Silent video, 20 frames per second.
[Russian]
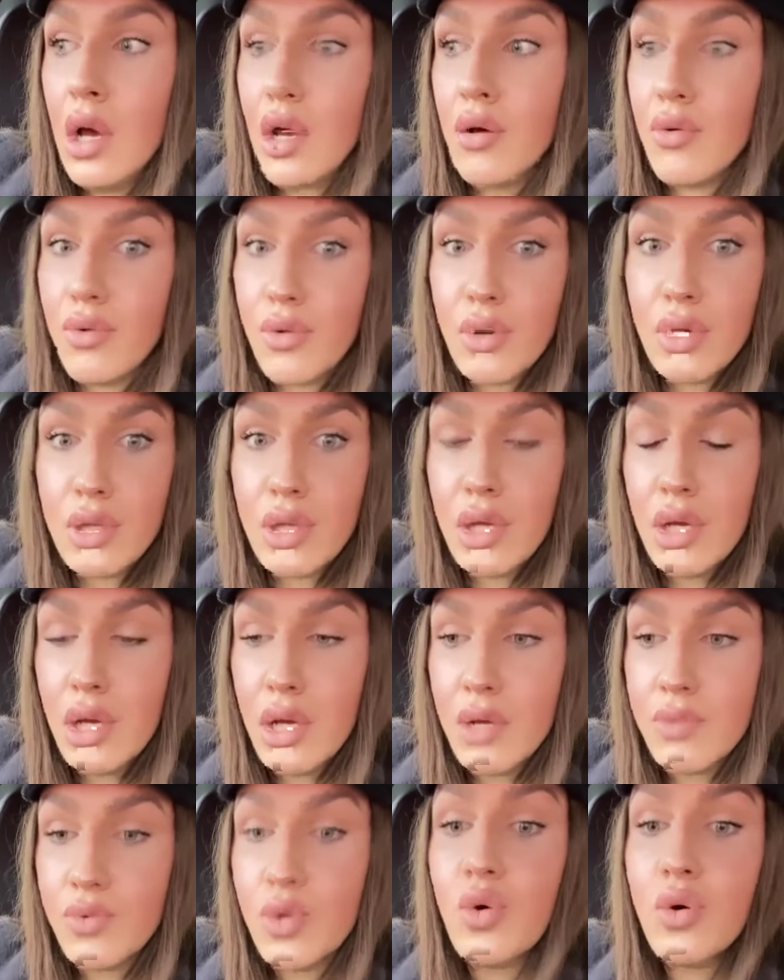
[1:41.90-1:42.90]
Вот.
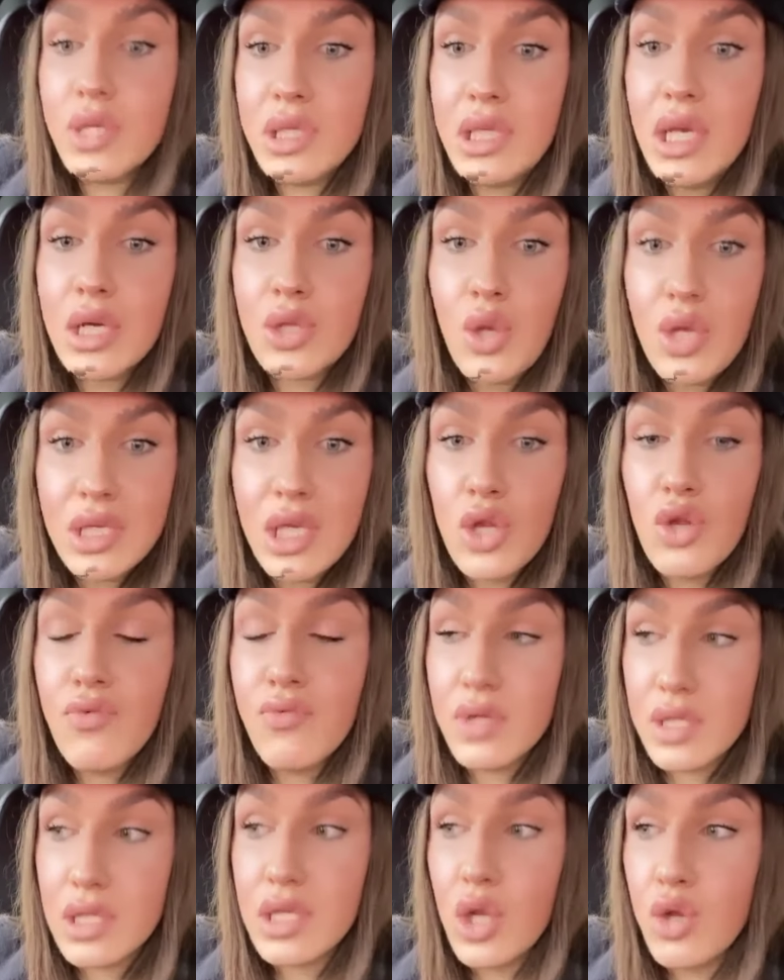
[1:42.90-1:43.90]
Ну, те, кто не
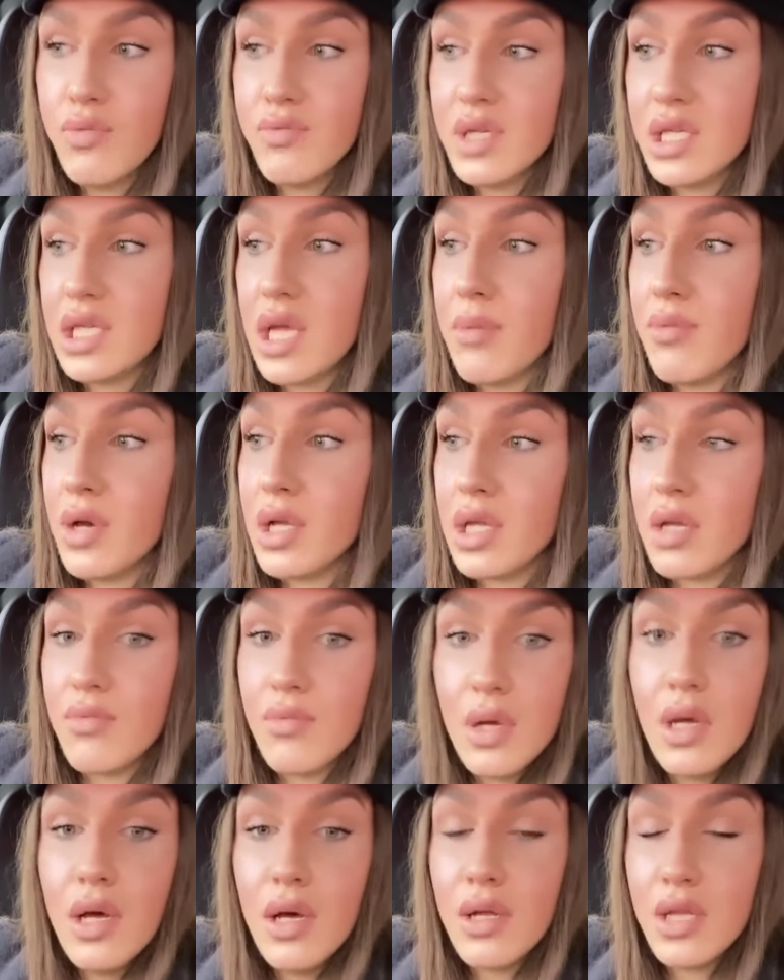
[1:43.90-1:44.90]
задумывался, задумывались об
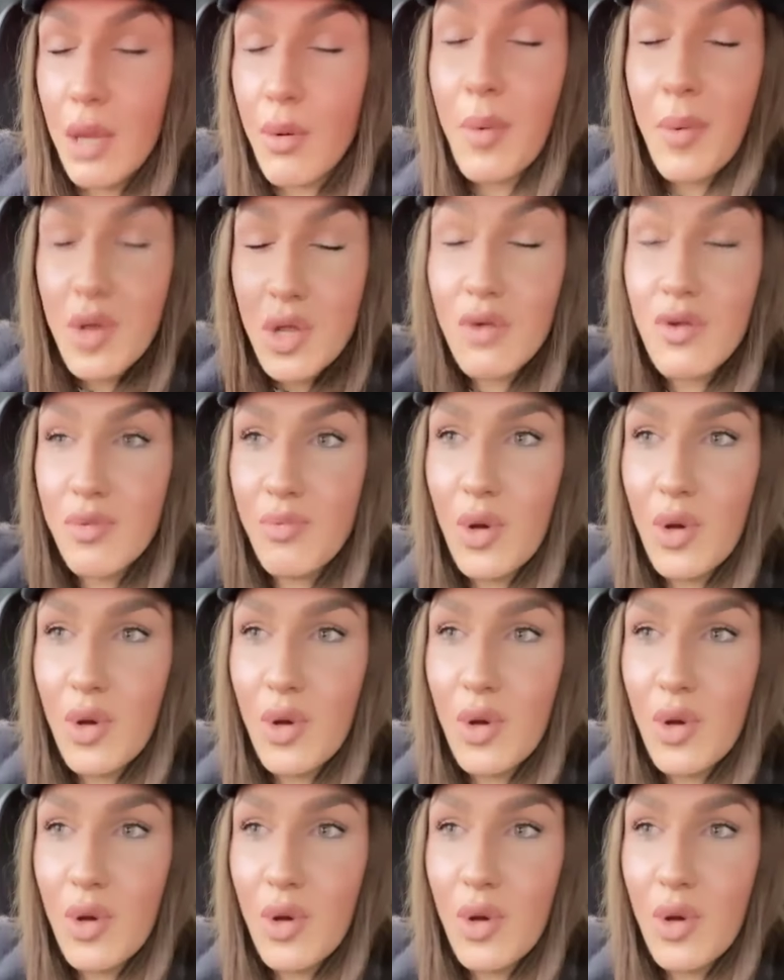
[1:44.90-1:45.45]
этом, добро пожаловать в